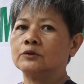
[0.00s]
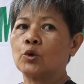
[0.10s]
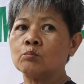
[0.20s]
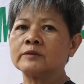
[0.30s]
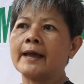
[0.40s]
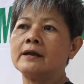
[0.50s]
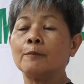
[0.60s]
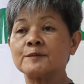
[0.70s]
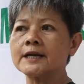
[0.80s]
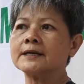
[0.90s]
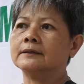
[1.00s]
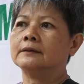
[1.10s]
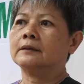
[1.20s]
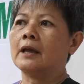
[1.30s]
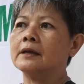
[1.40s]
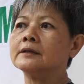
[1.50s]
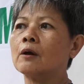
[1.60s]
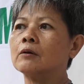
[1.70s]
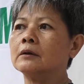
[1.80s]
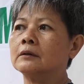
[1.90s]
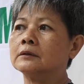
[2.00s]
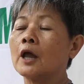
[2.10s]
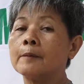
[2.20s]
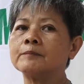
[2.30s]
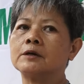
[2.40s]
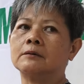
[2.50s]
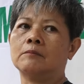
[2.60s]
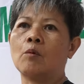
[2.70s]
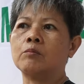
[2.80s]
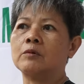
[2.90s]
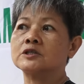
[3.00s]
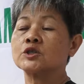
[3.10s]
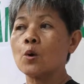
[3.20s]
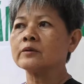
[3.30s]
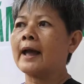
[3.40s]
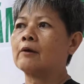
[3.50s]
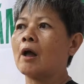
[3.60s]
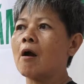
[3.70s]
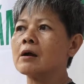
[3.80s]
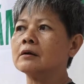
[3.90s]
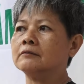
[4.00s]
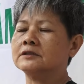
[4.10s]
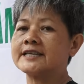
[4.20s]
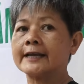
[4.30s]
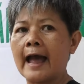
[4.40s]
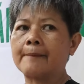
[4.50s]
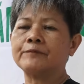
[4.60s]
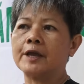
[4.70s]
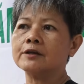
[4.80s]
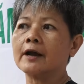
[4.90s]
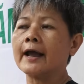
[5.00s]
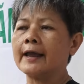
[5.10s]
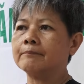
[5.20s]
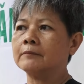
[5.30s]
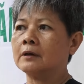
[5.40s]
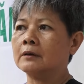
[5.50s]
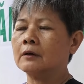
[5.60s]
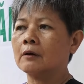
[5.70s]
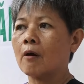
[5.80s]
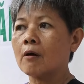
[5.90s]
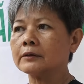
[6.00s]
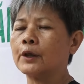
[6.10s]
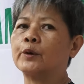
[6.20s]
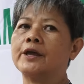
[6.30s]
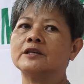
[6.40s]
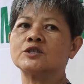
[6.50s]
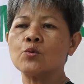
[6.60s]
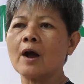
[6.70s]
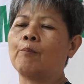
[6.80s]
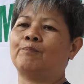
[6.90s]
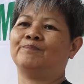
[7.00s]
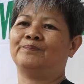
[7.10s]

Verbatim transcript: chung tay góp sức để cho thêm được một số nào đó xe đạp để cho các em có điều kiện xuống học.